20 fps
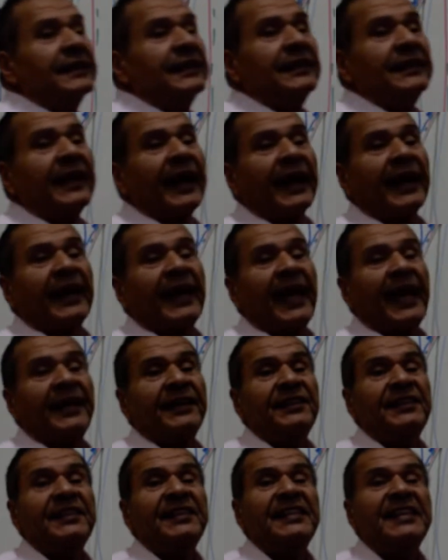ذا
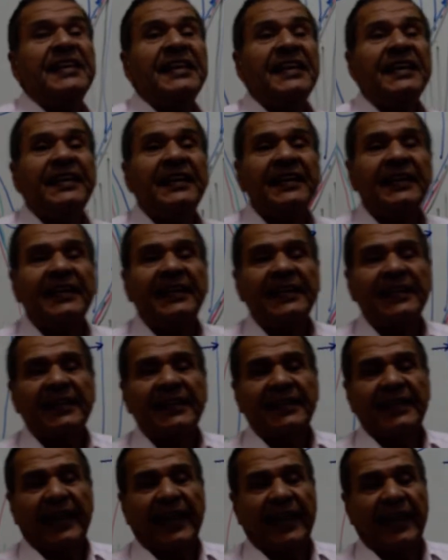جلاند نير
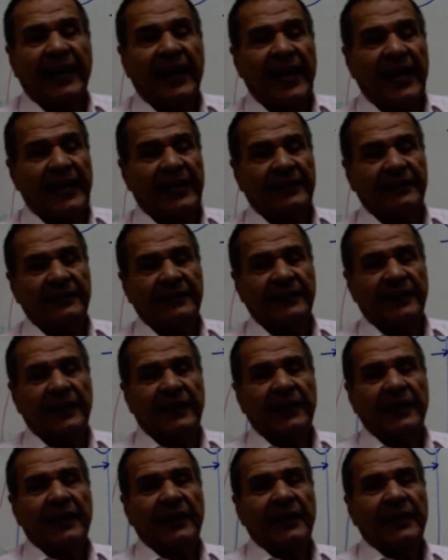ذا جلاند
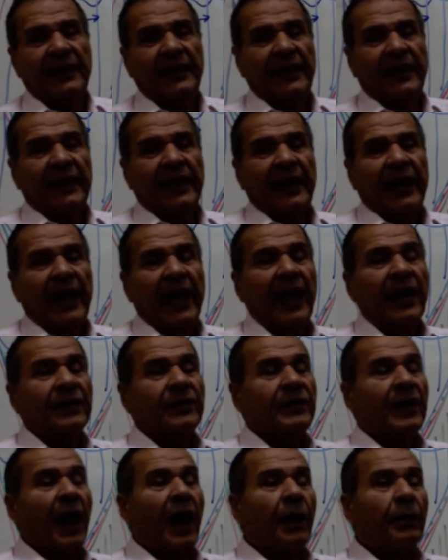
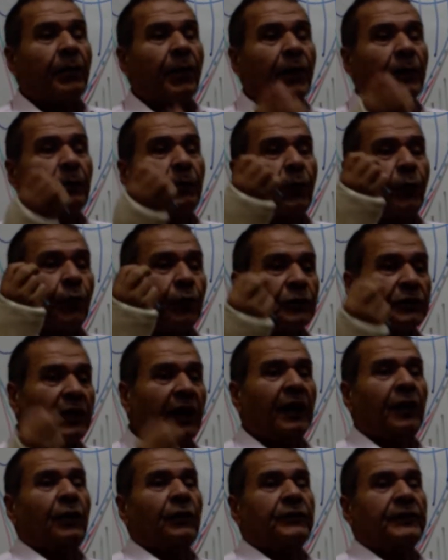at the upper
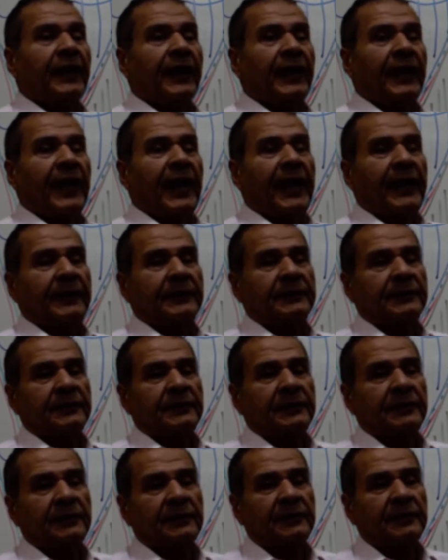border of the
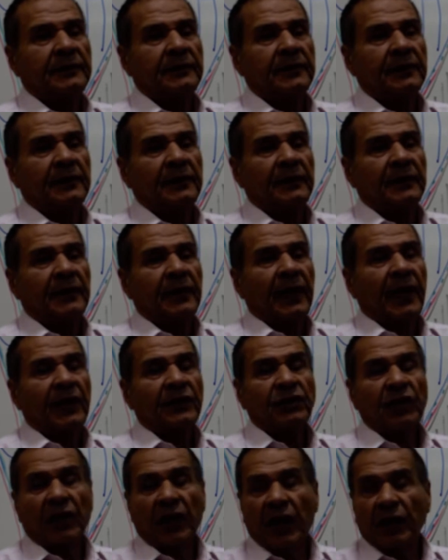gland
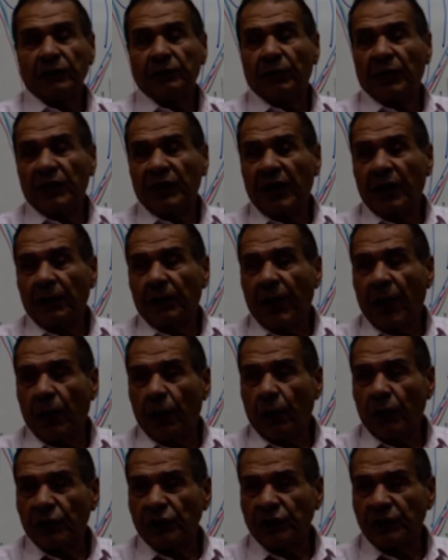عشان اضمن ان انا ما
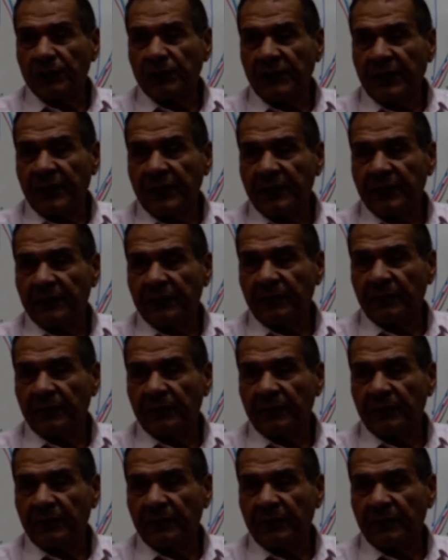اعورش مين